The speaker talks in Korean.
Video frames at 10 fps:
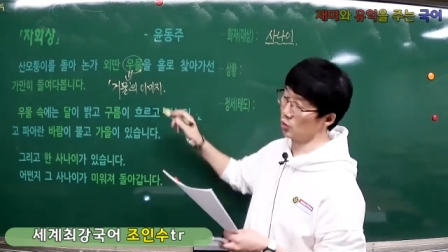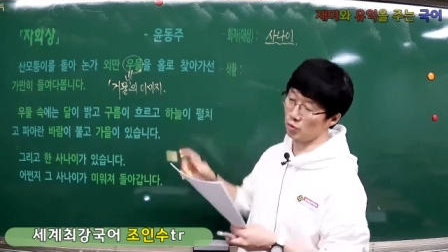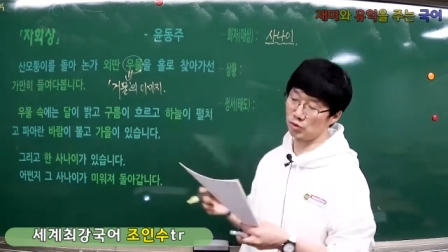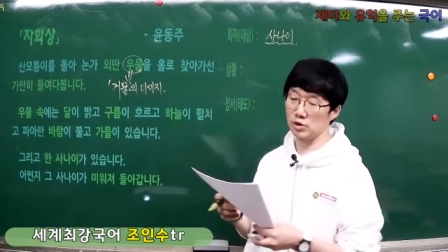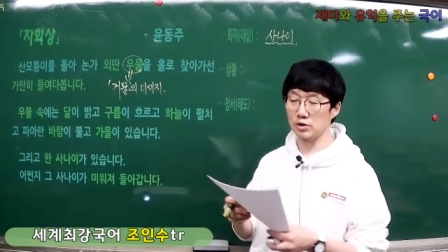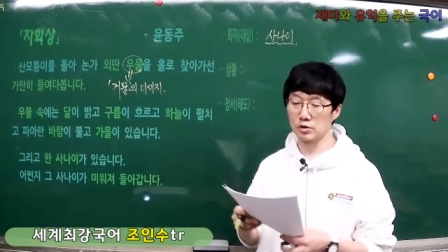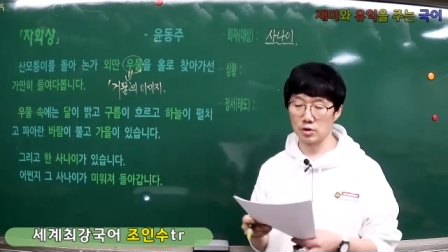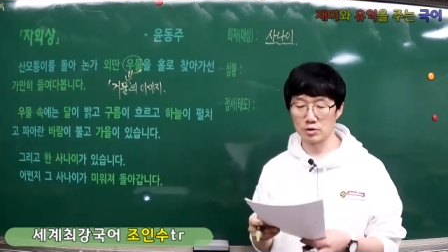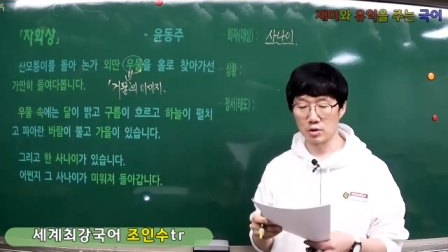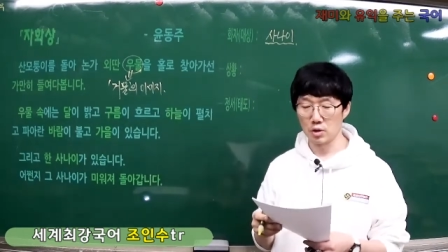볼 수 있는
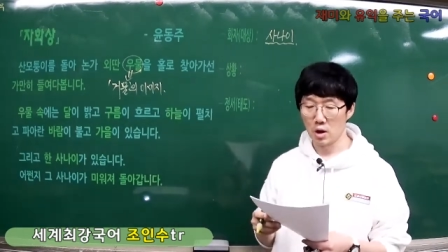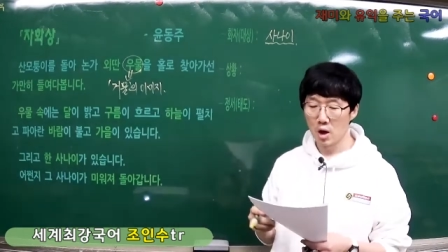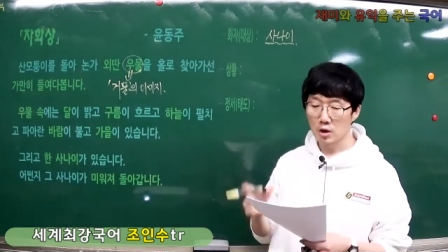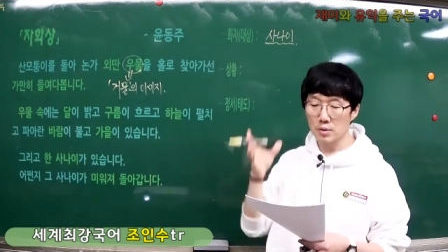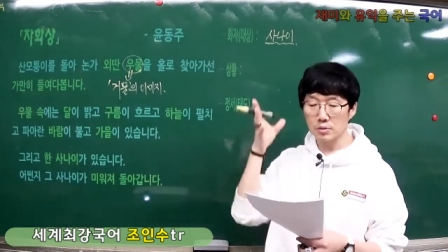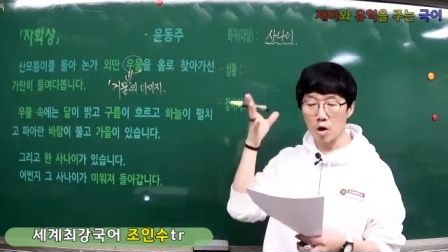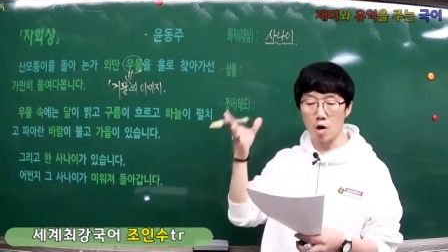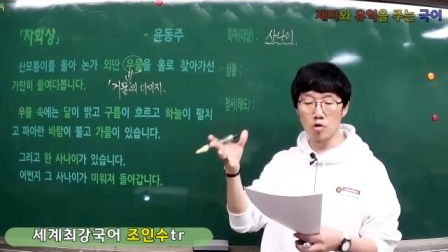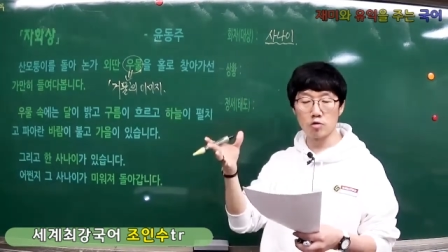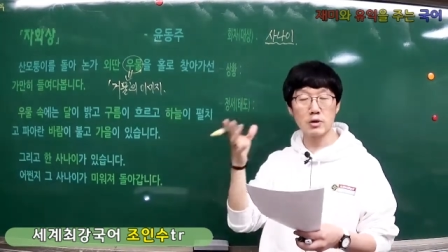거죠. 그럼
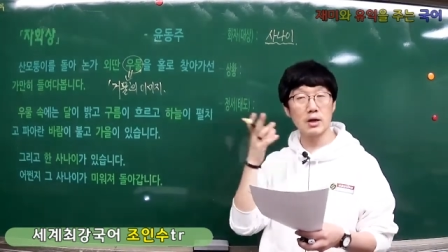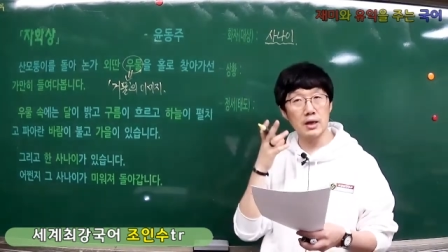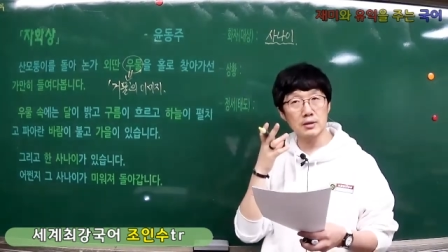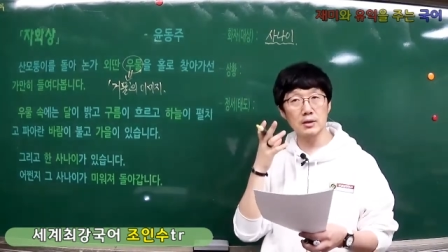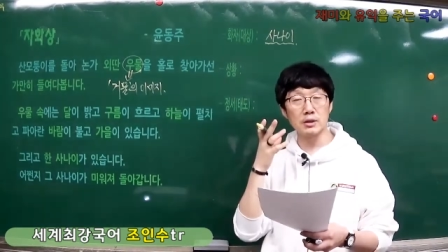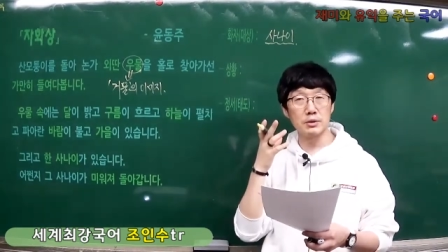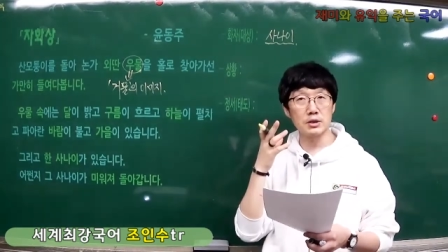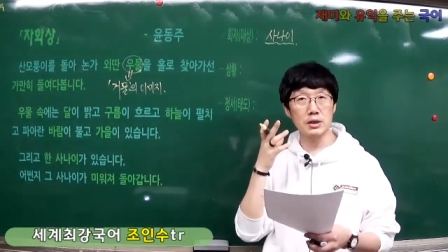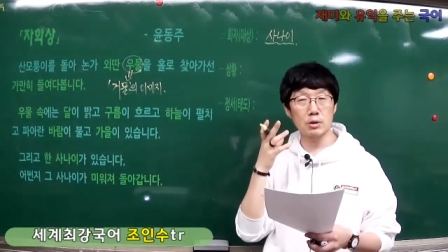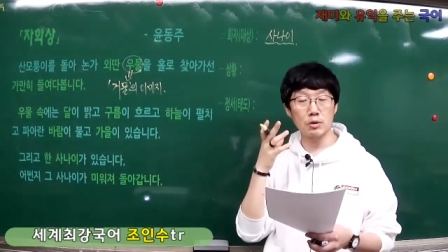거울과 같은
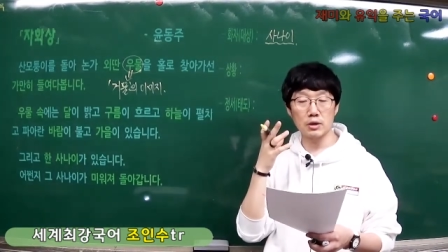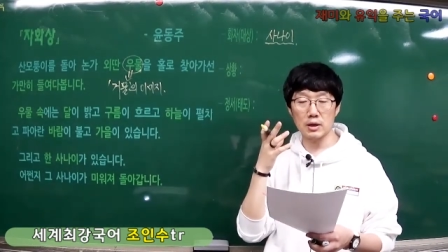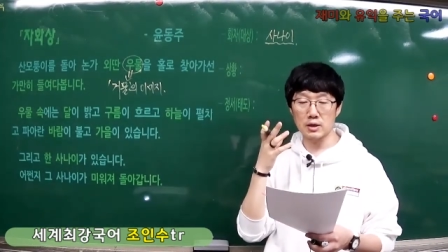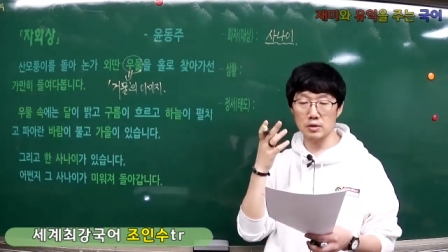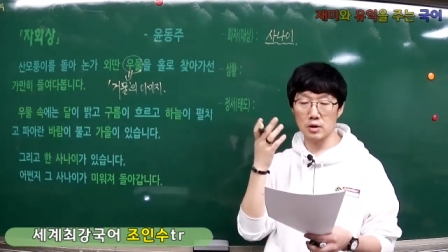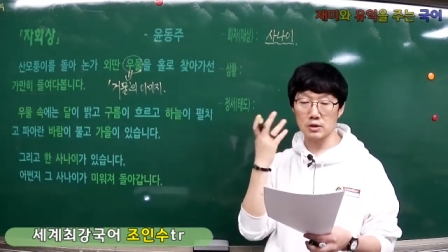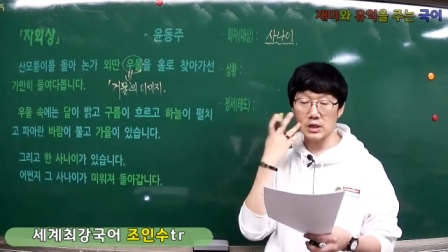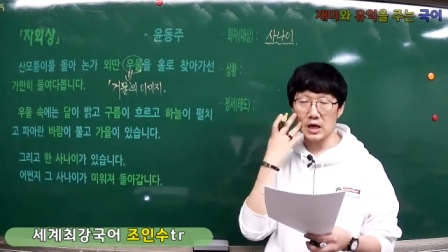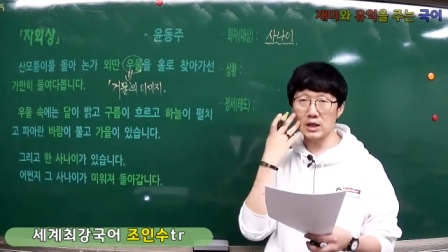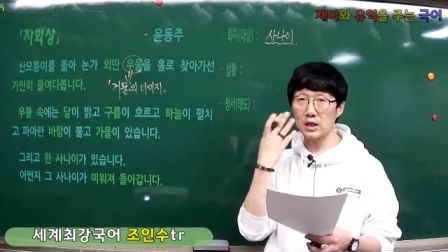이미지를 갖고 있다는 건
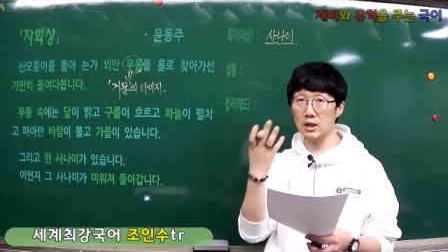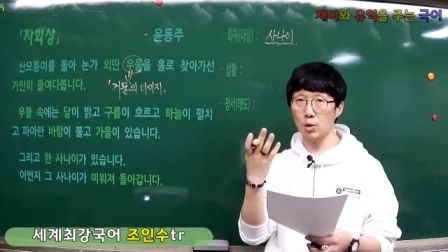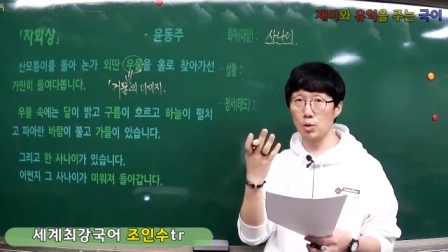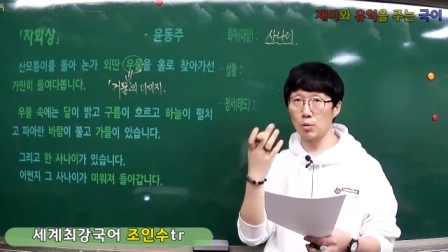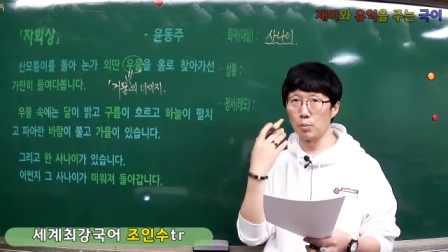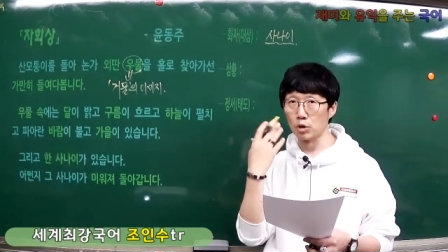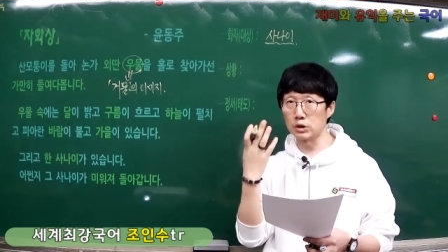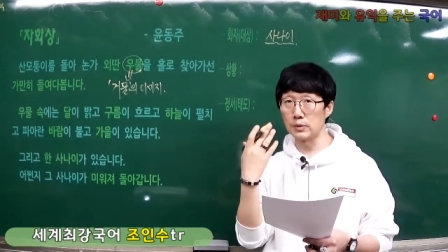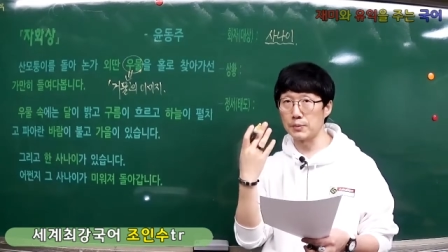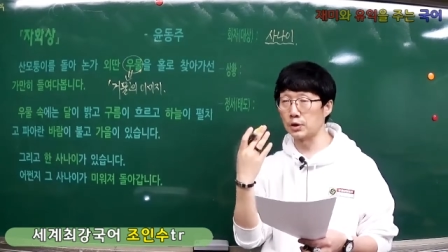자기
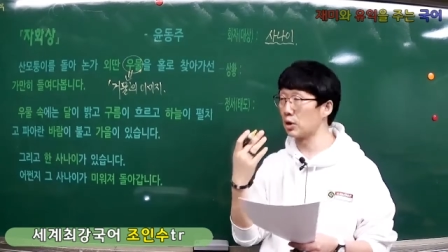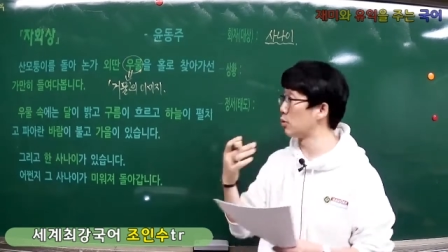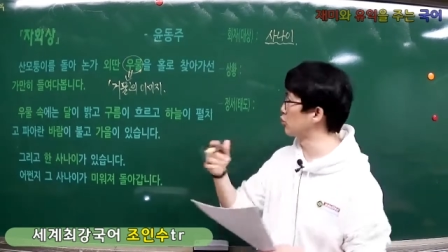모습을 비춰볼 수